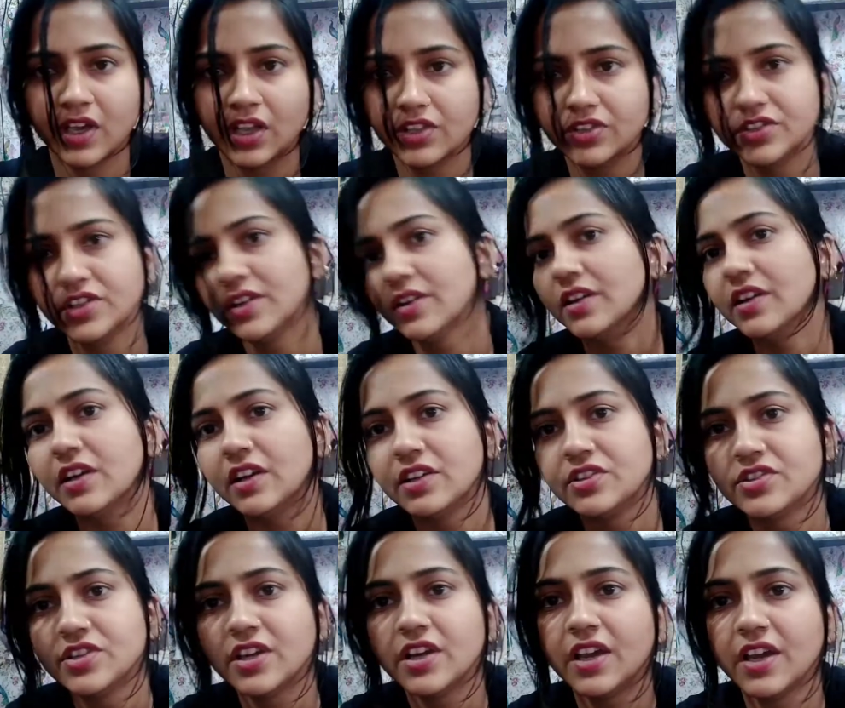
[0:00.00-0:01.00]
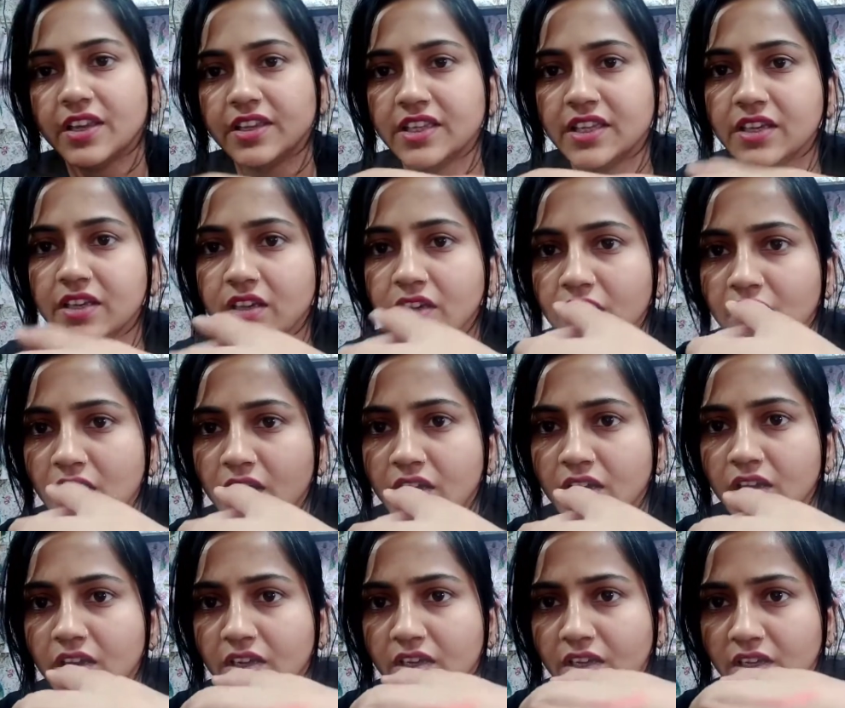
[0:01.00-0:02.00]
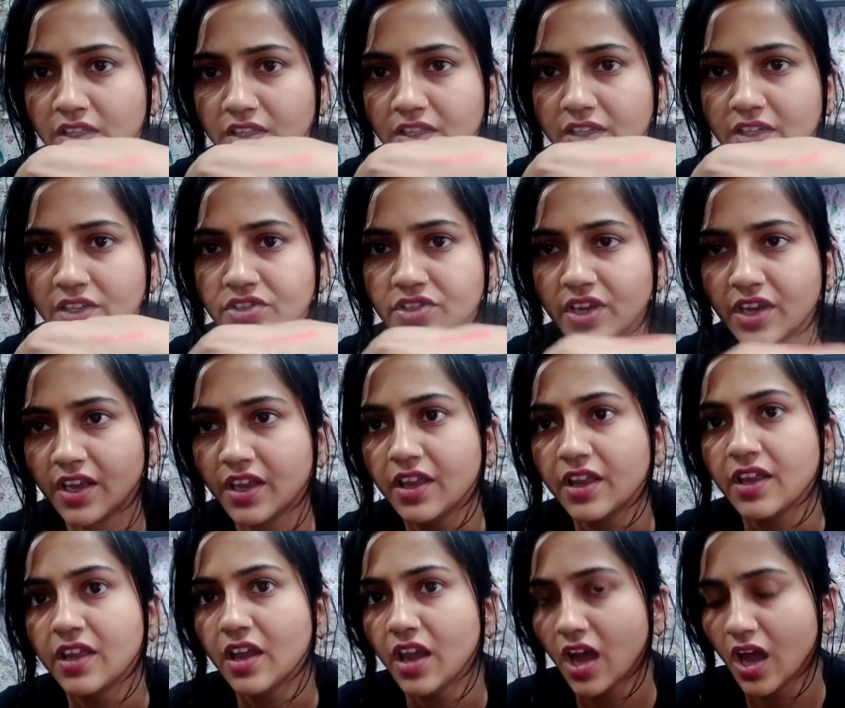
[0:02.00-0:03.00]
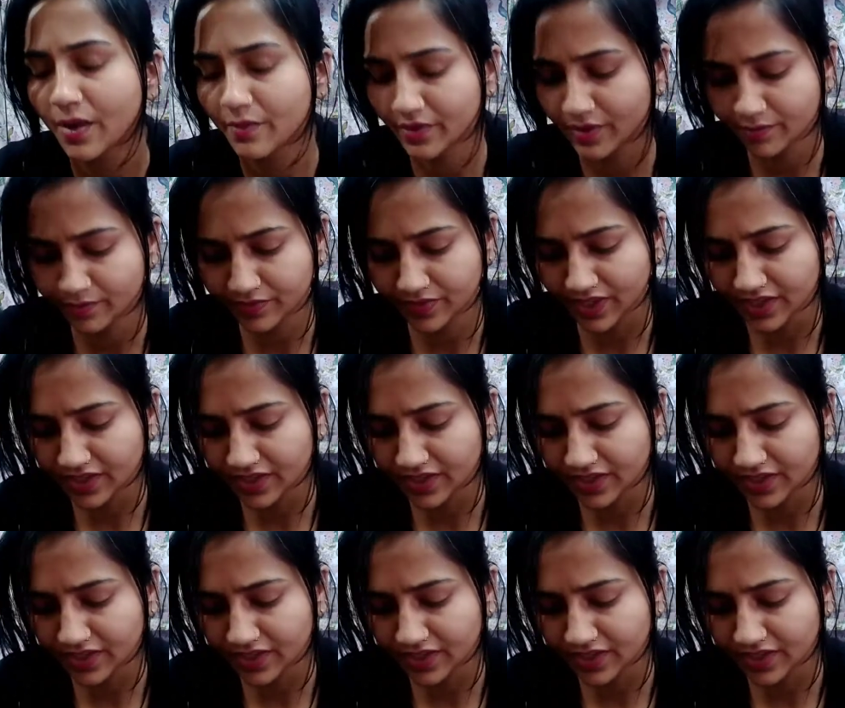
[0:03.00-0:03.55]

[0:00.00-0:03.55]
अच्छा अच्छा है ये कलर अच्छा है अब हम